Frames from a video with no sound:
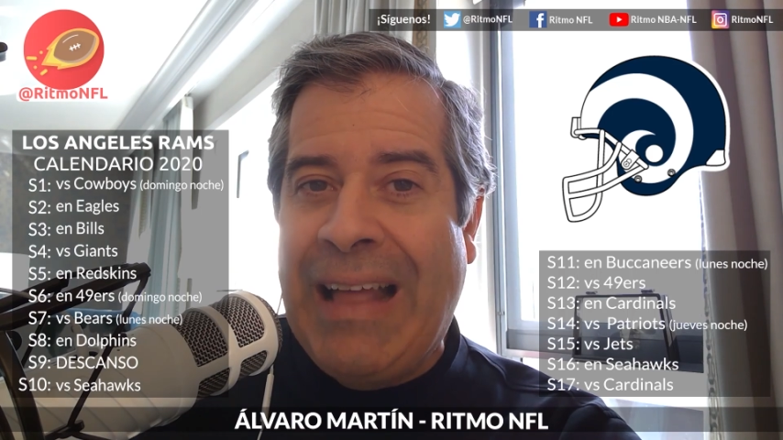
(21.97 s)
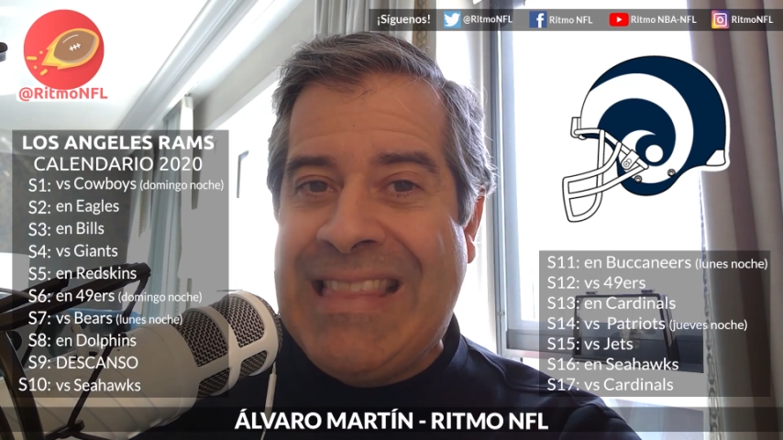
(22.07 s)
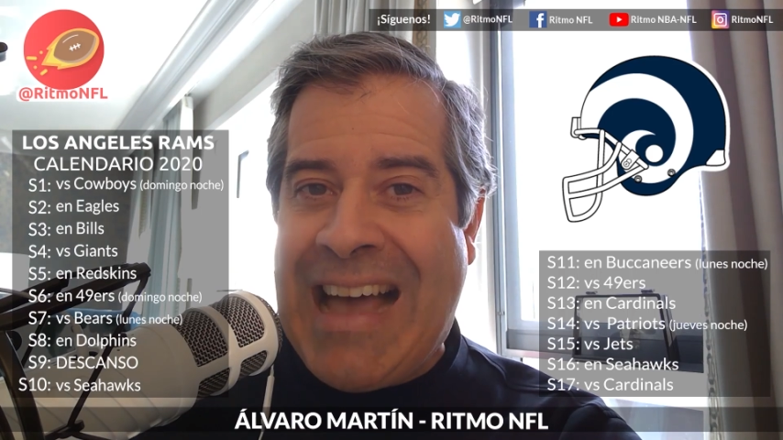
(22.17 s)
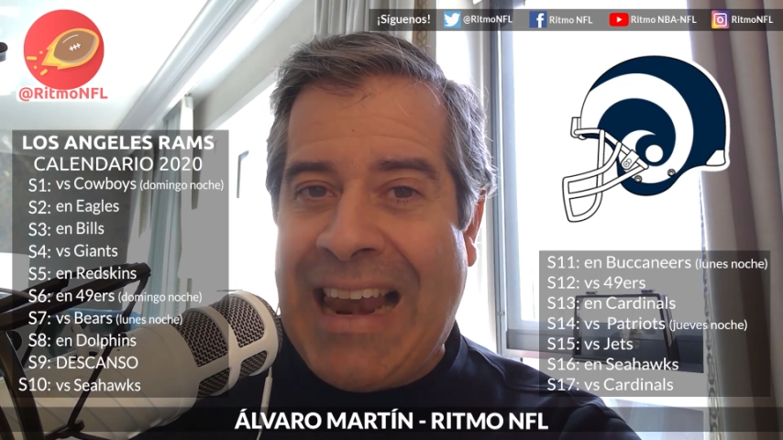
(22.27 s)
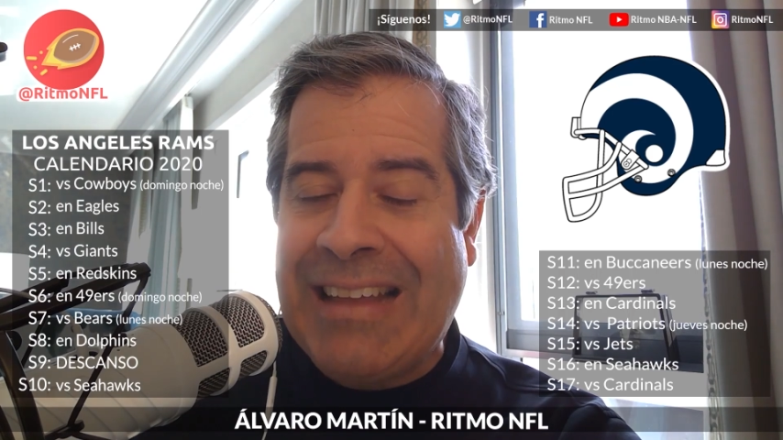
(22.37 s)
a
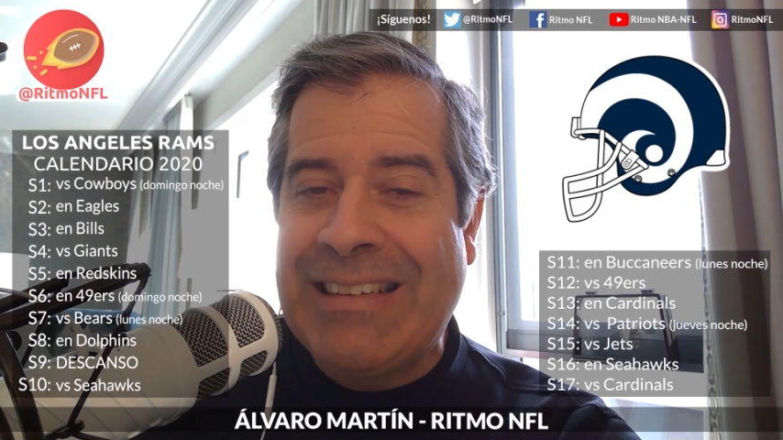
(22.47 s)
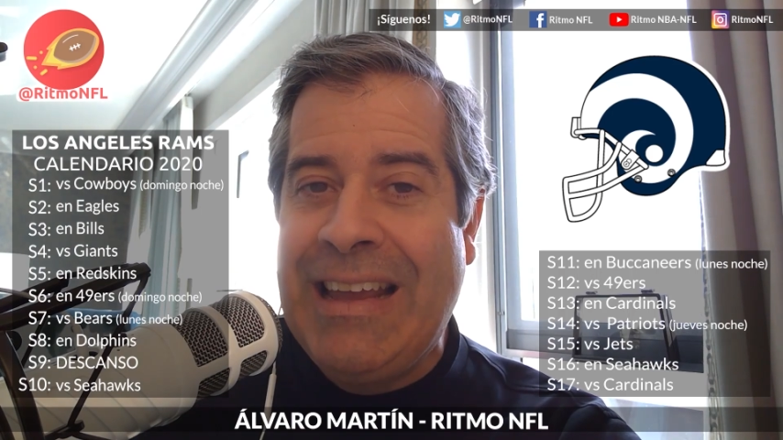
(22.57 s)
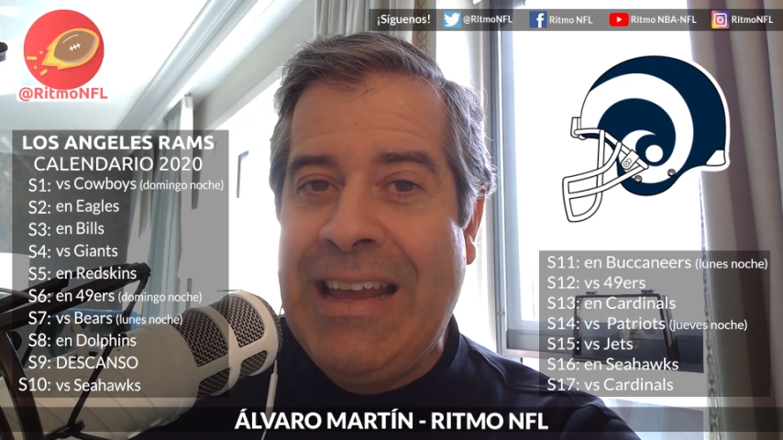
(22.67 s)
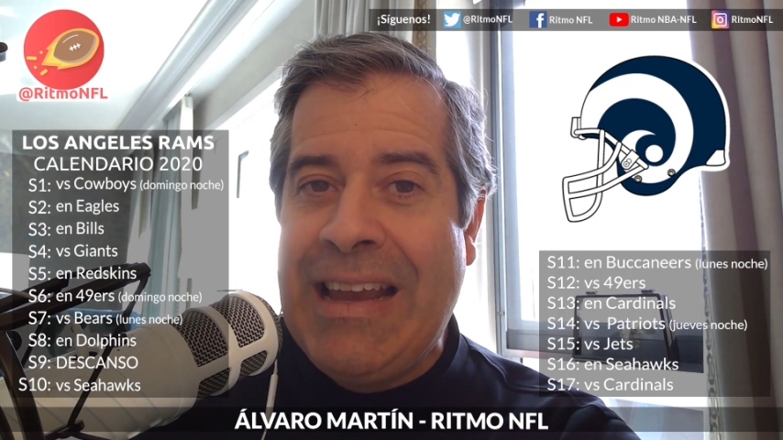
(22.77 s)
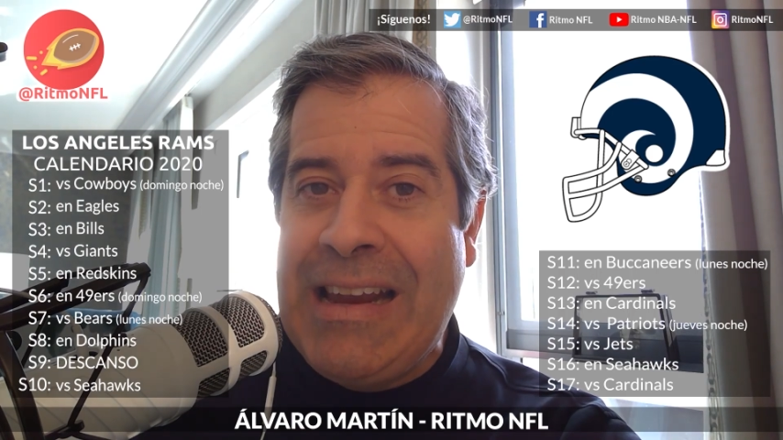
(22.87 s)
Dallas
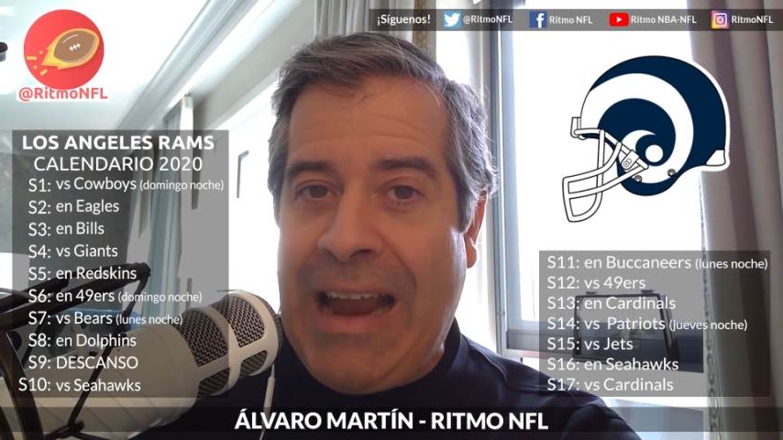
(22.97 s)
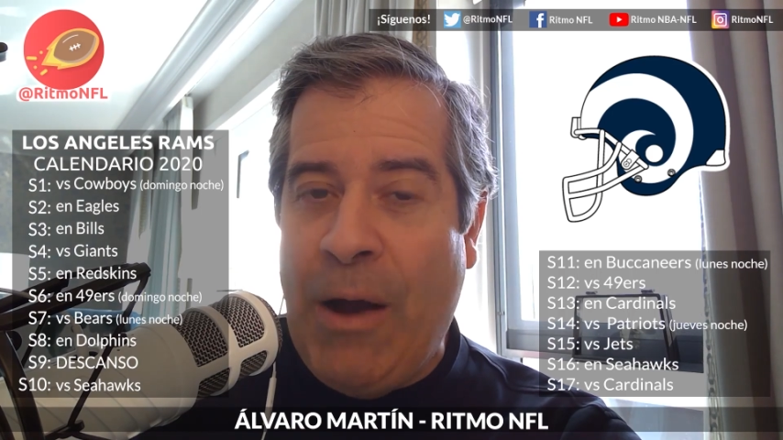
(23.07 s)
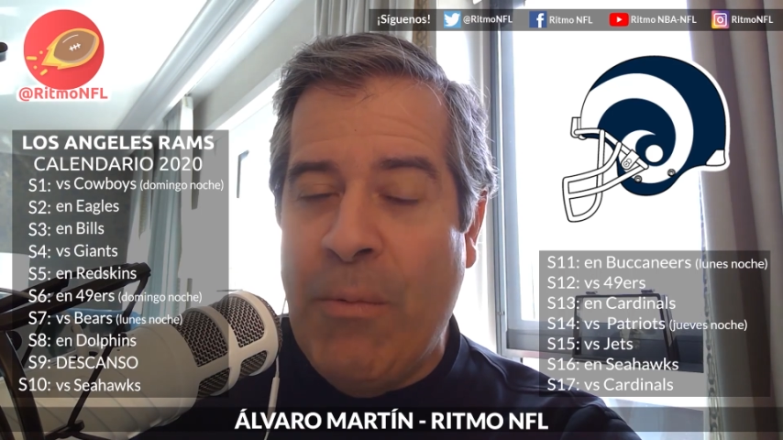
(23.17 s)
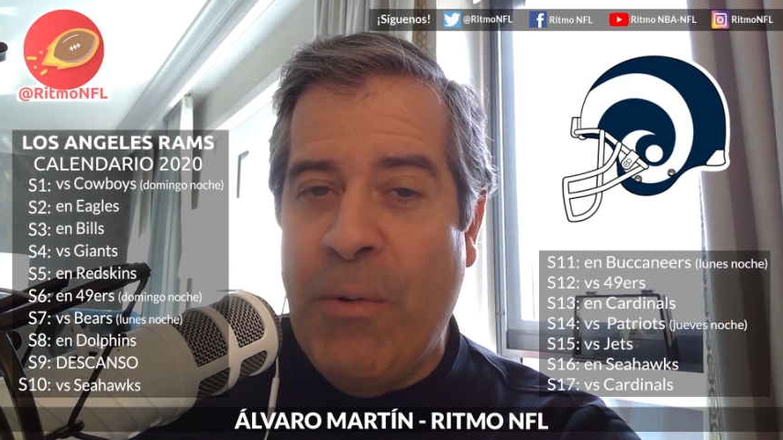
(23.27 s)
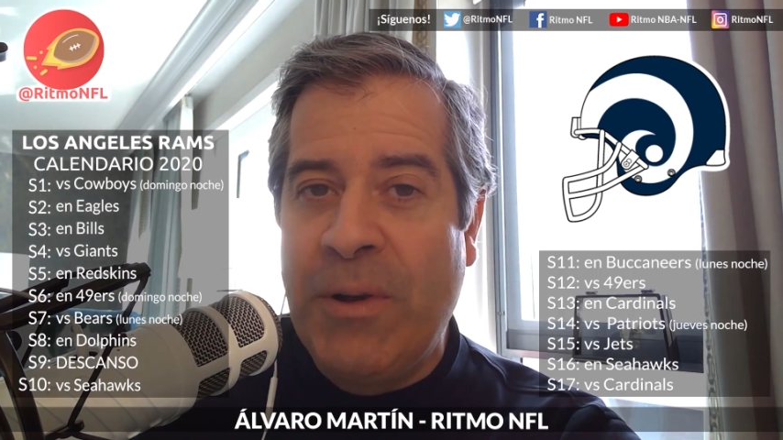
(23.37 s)

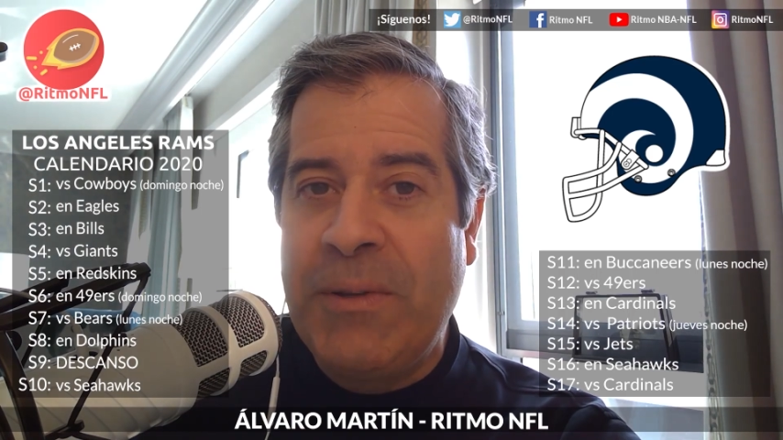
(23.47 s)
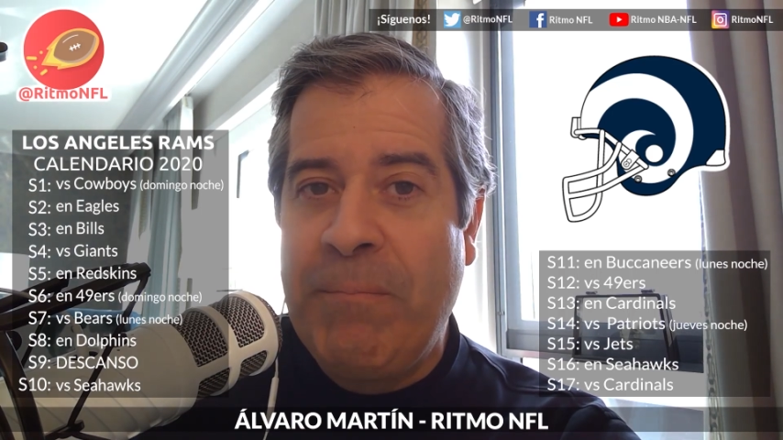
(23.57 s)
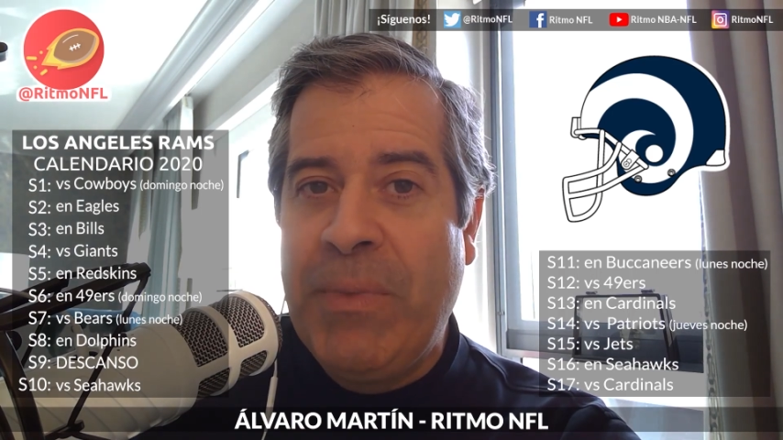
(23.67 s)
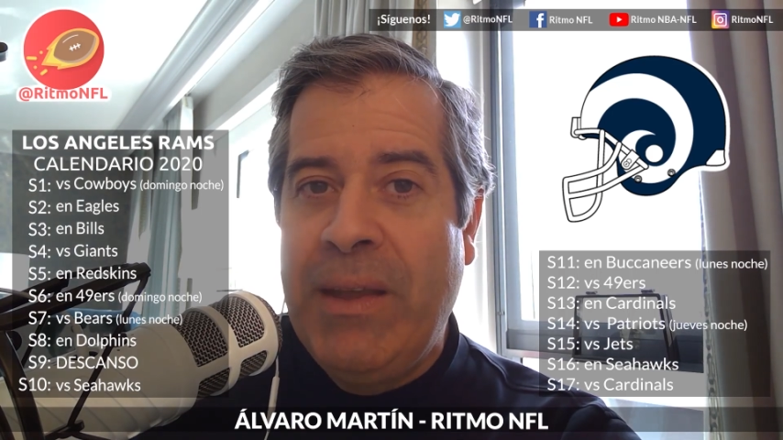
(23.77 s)
Cowboys.